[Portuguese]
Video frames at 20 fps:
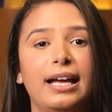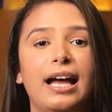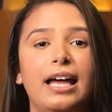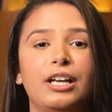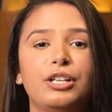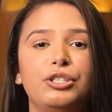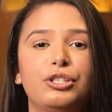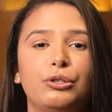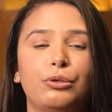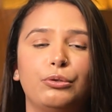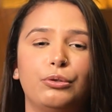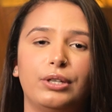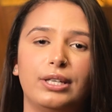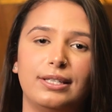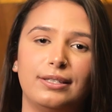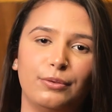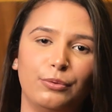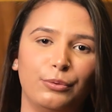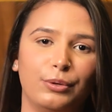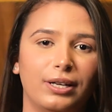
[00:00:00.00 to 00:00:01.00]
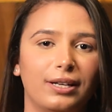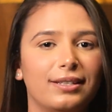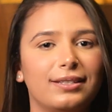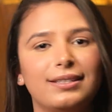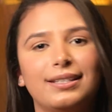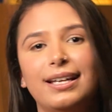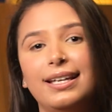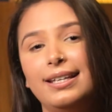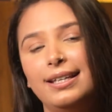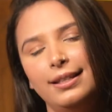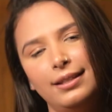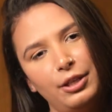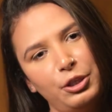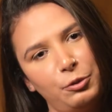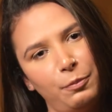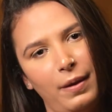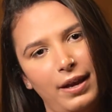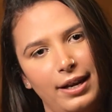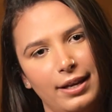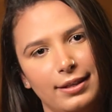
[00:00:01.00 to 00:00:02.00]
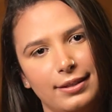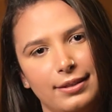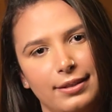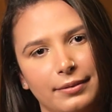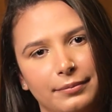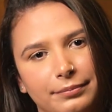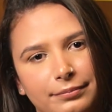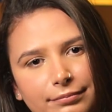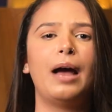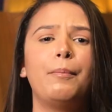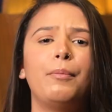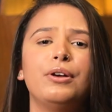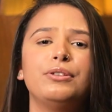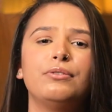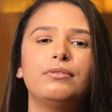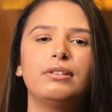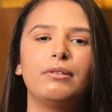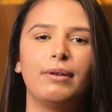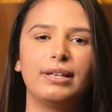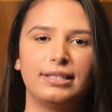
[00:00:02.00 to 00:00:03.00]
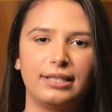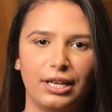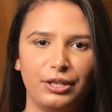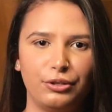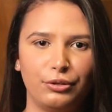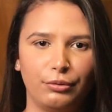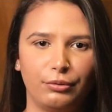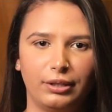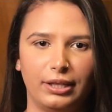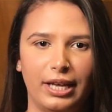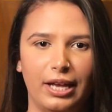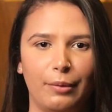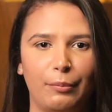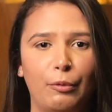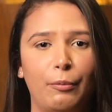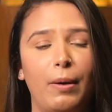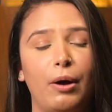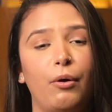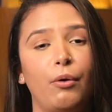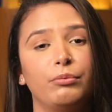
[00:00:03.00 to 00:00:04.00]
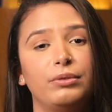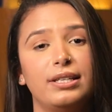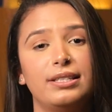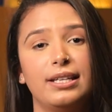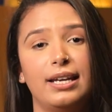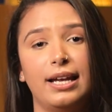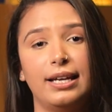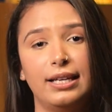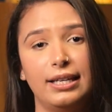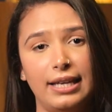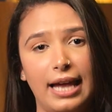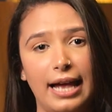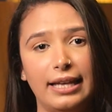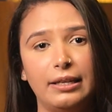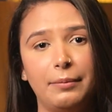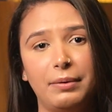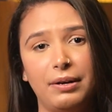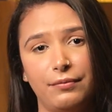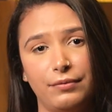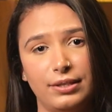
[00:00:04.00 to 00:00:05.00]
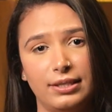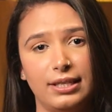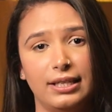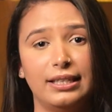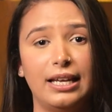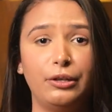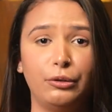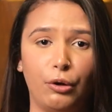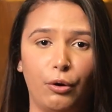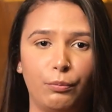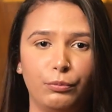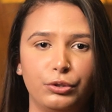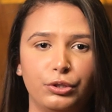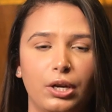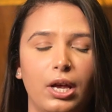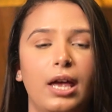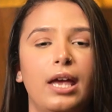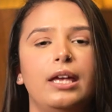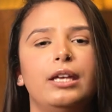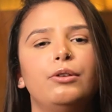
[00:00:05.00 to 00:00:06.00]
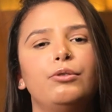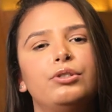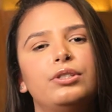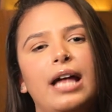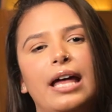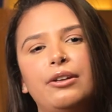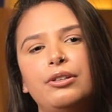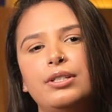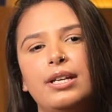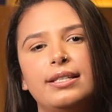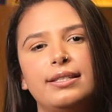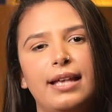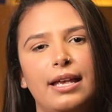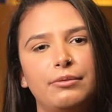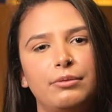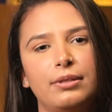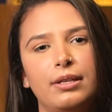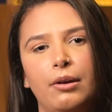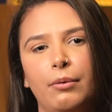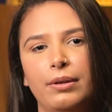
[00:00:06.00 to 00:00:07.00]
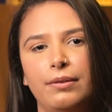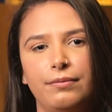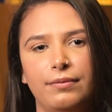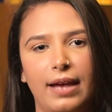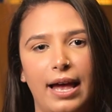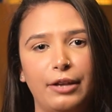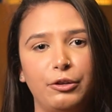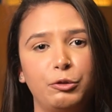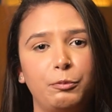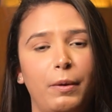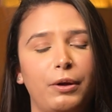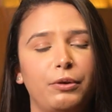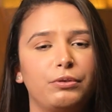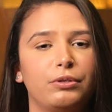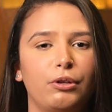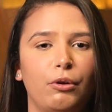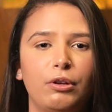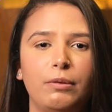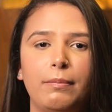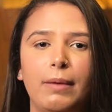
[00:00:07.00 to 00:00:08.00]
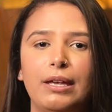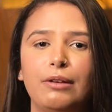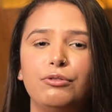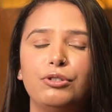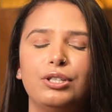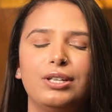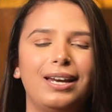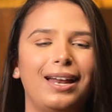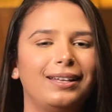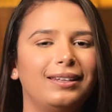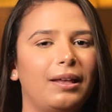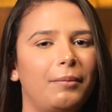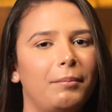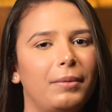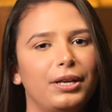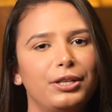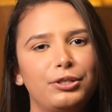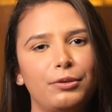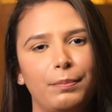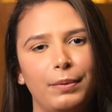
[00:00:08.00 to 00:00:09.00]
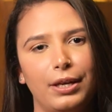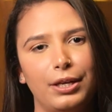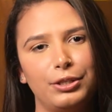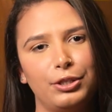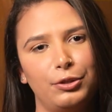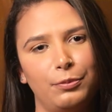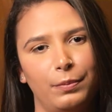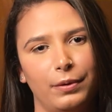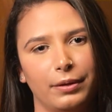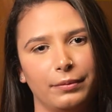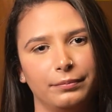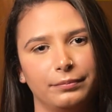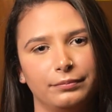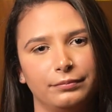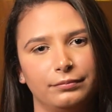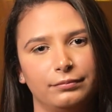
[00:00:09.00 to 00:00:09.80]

garantindo toda a segurança e transparência. Após o seu aceite no termo, uma conta será criada para você na Nomos e os dados de acesso serão enviados para o seu e-mail diretamente pela XP.